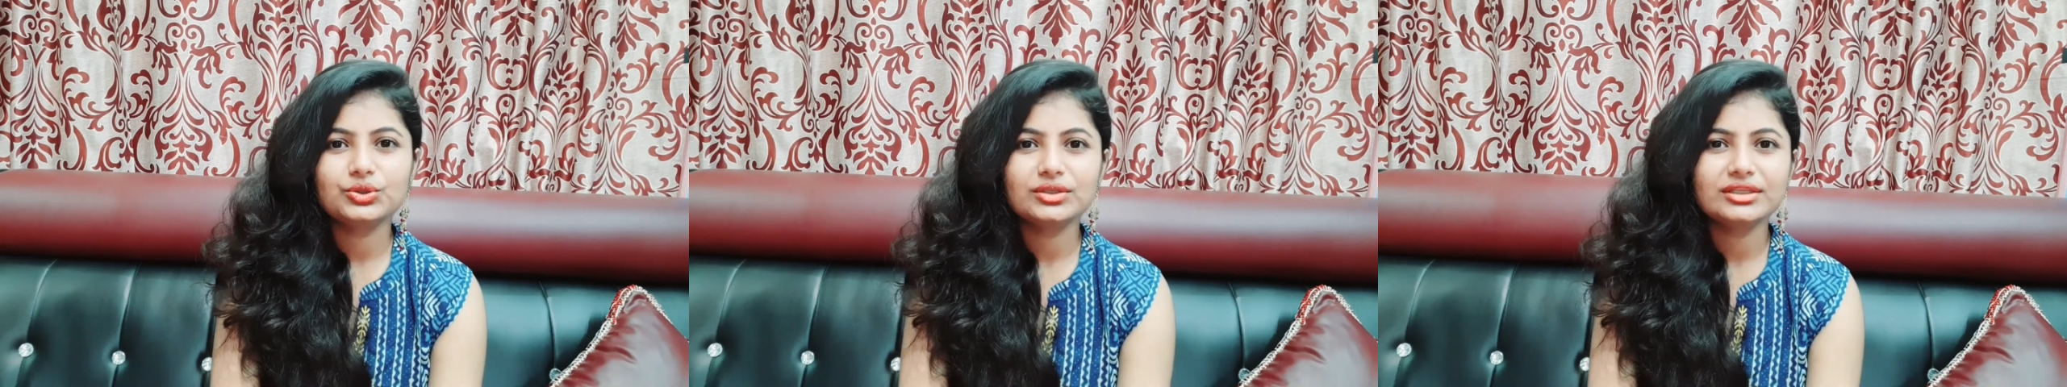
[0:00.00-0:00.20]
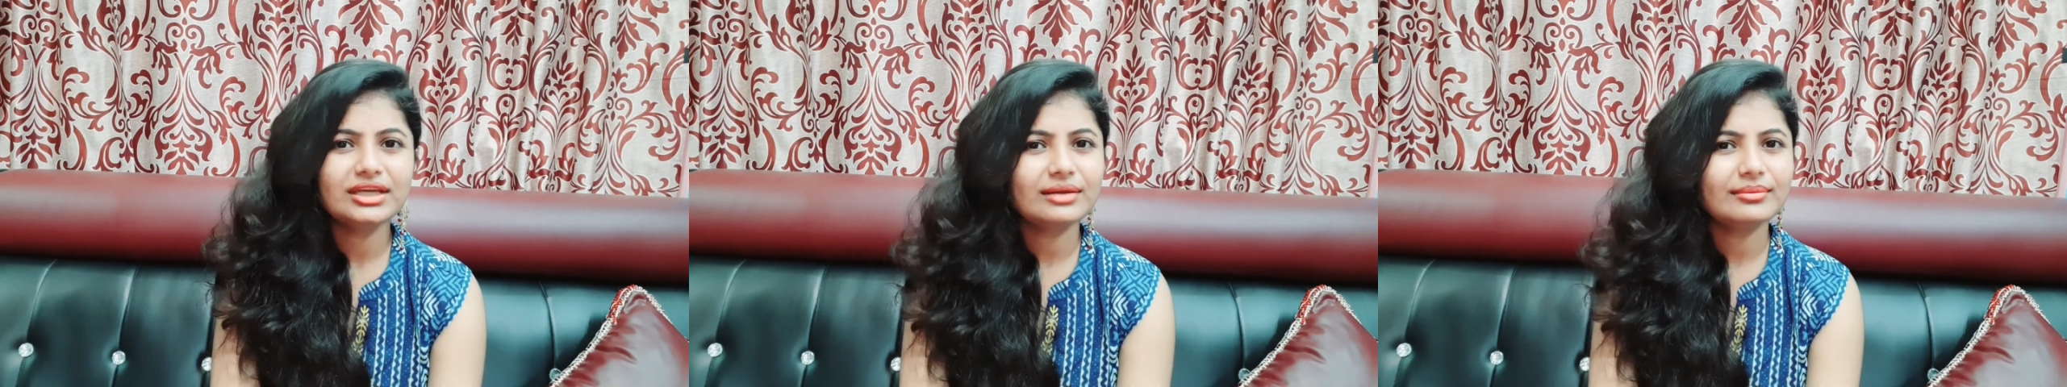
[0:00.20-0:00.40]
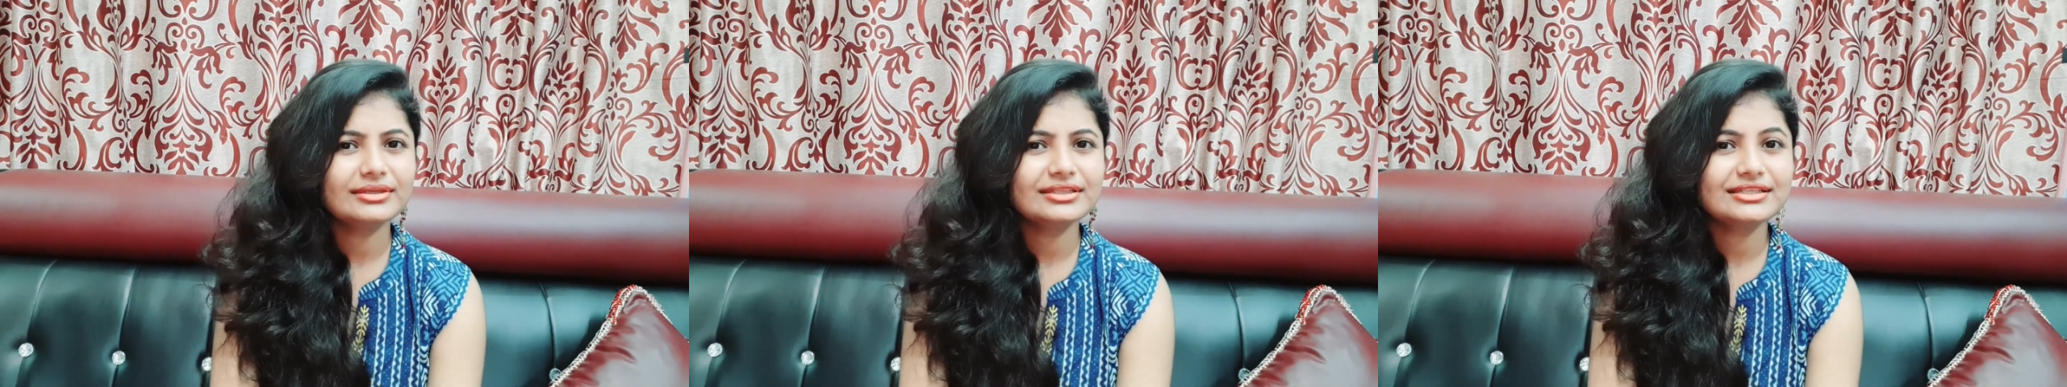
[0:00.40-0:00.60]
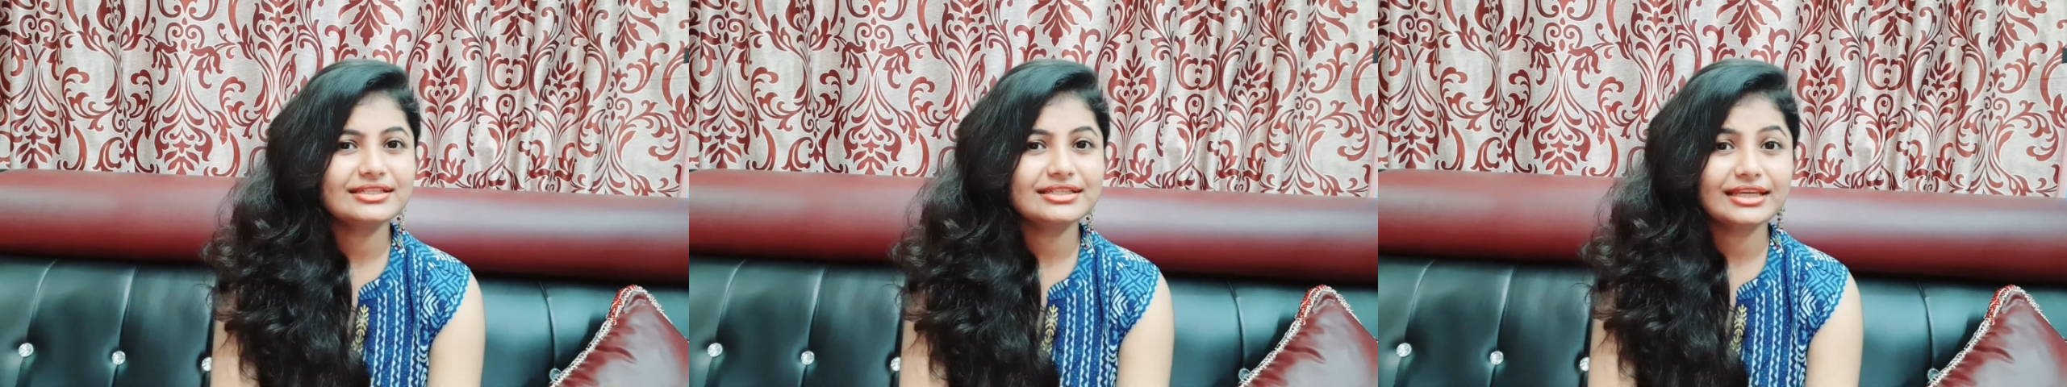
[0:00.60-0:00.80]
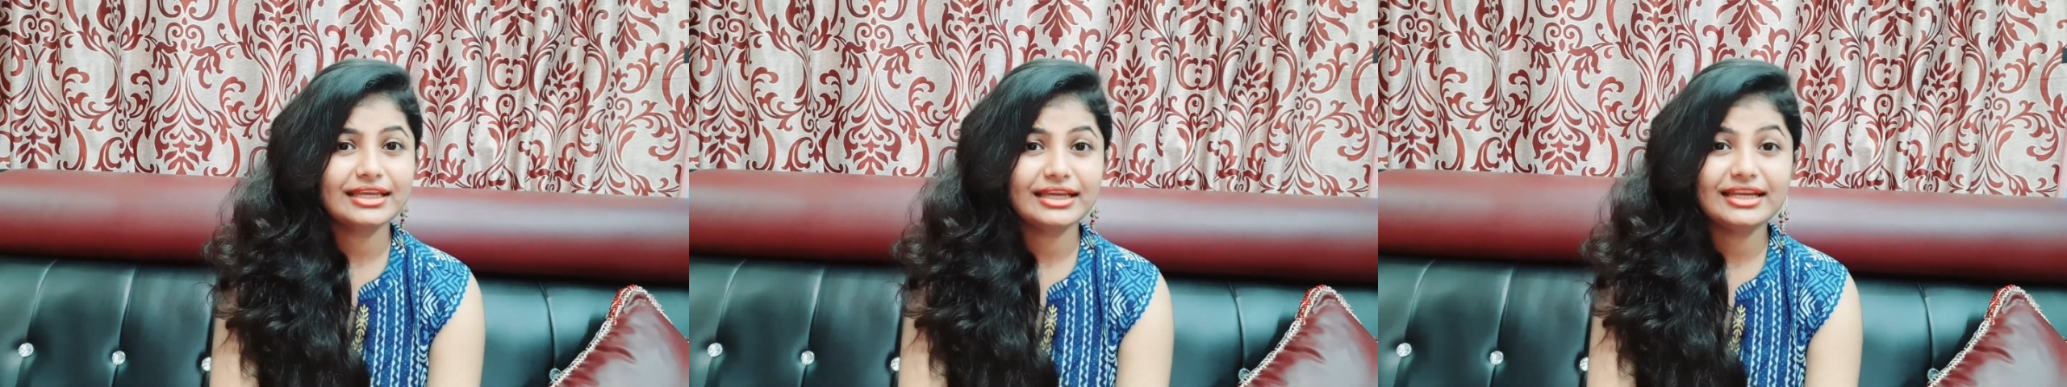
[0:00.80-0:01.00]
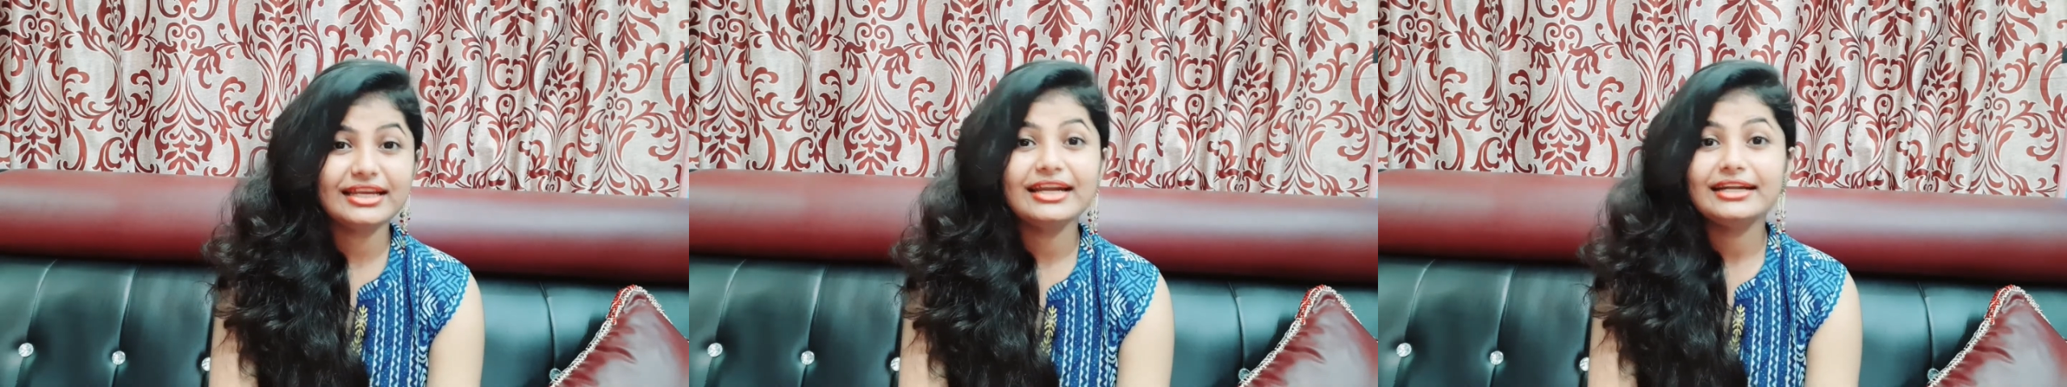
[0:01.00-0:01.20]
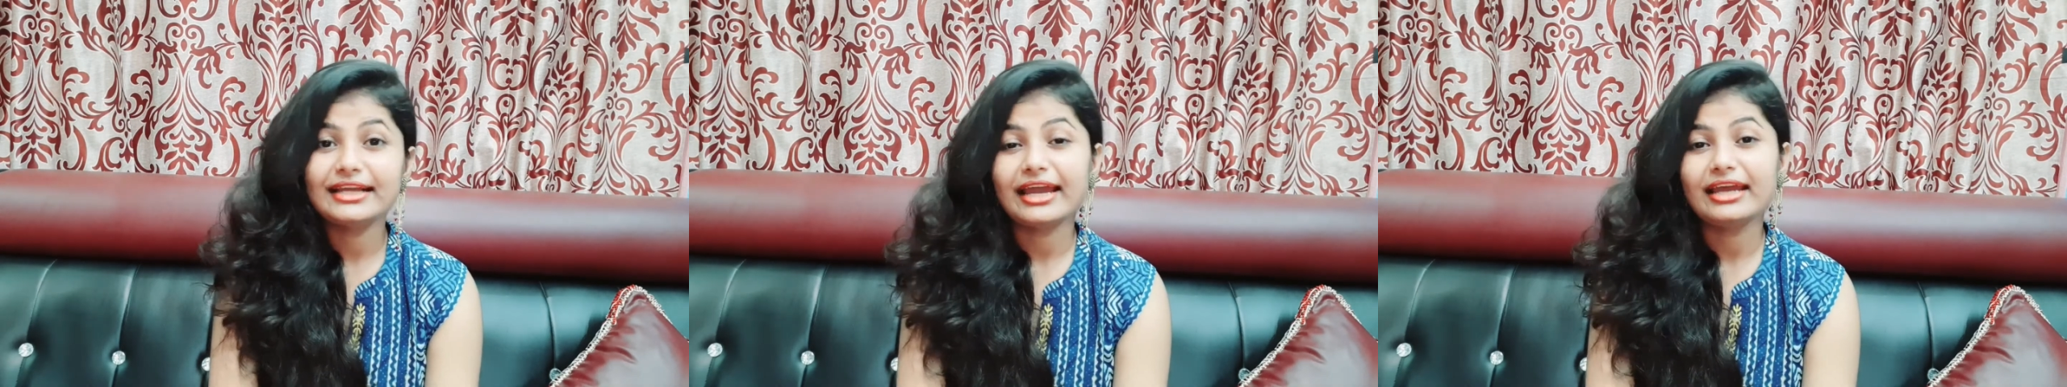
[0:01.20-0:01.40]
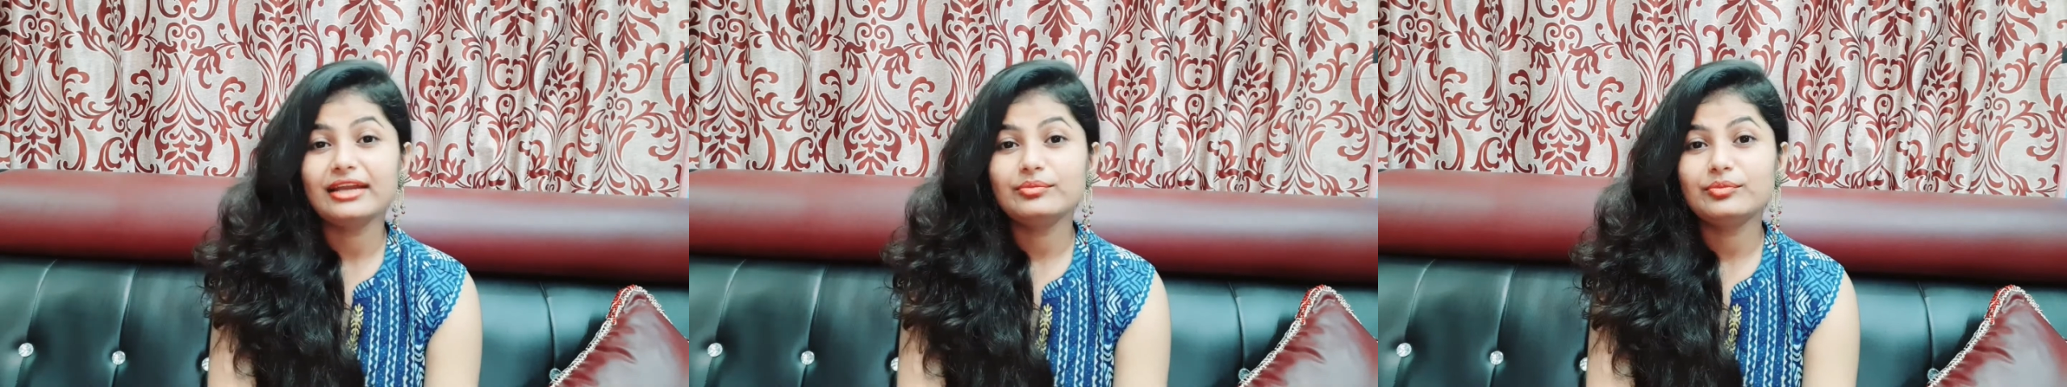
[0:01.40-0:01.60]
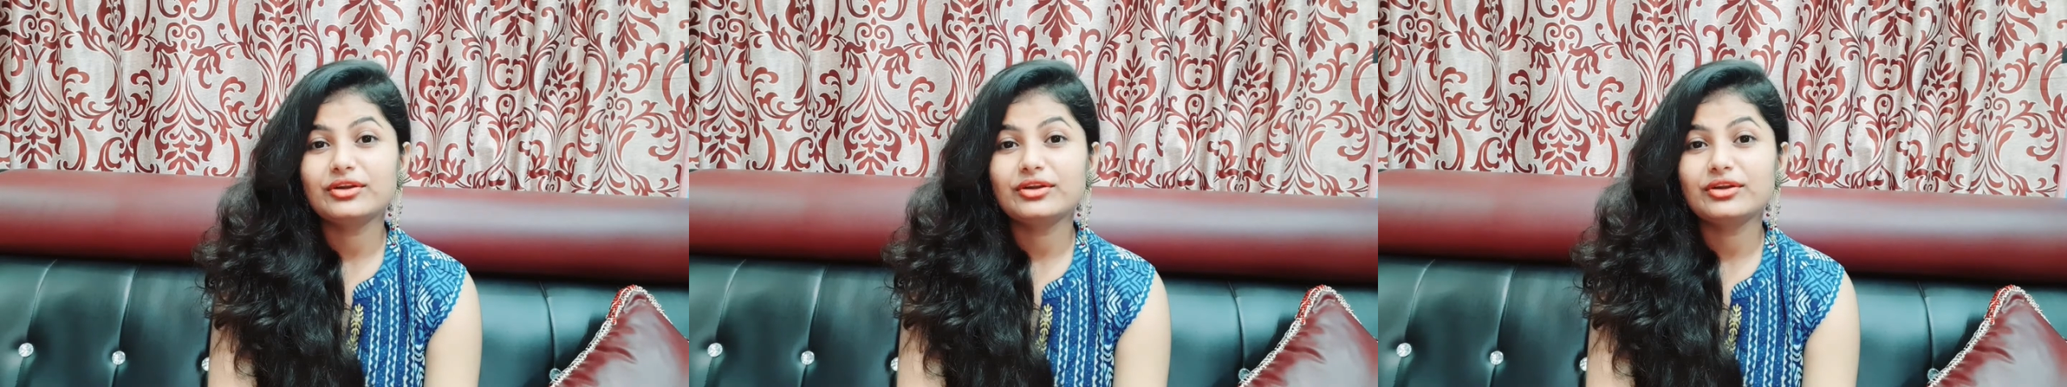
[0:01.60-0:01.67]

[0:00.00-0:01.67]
যদি আমাদের স্কিনে ট্যান